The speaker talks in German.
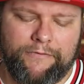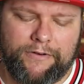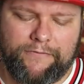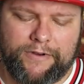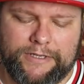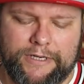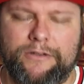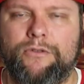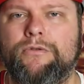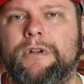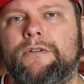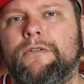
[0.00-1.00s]
Auf jeden Fall ist das ein
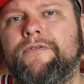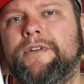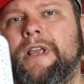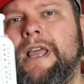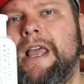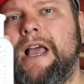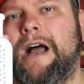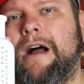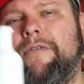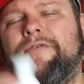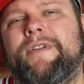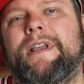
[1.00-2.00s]
guter Duft
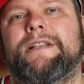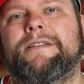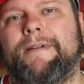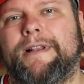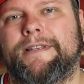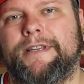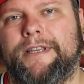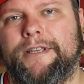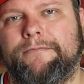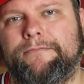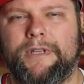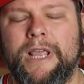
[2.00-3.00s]
auf 24.